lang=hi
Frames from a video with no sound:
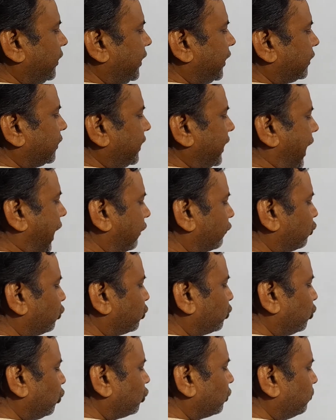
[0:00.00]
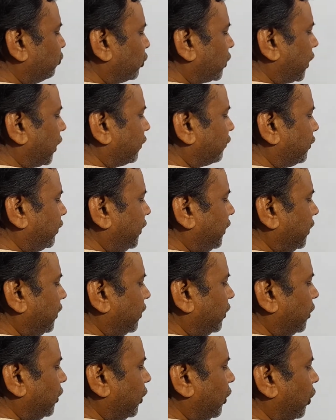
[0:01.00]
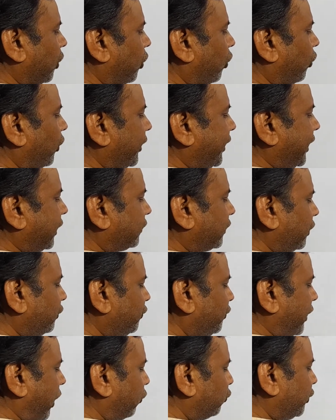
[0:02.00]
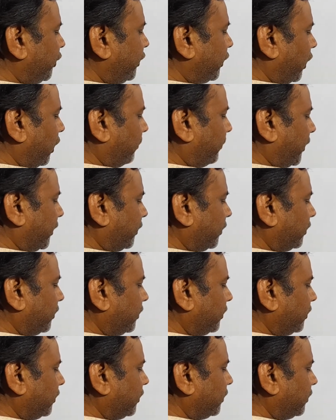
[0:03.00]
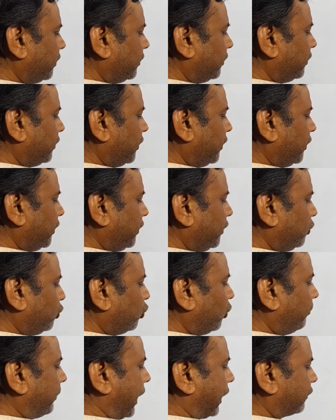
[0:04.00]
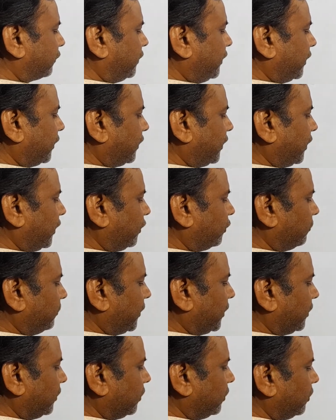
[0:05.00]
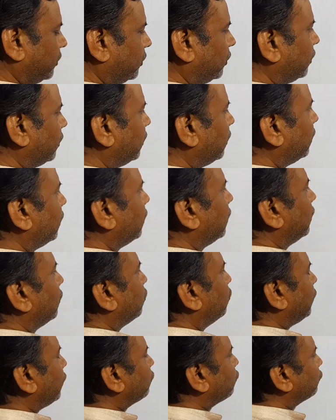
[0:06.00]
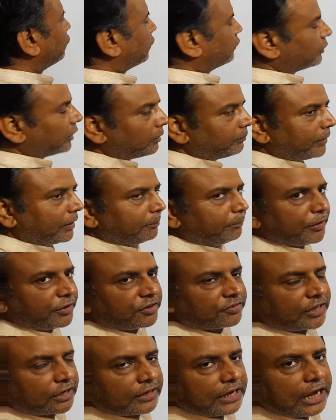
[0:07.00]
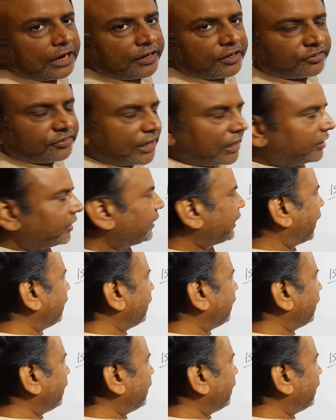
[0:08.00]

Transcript: एक थे आशुतोष मुखर्जी और एक थे जियाउद्दीन अहमद दो भारतीय थे इसमें 1917 में ब्रिटिश सरकार ने सैडलर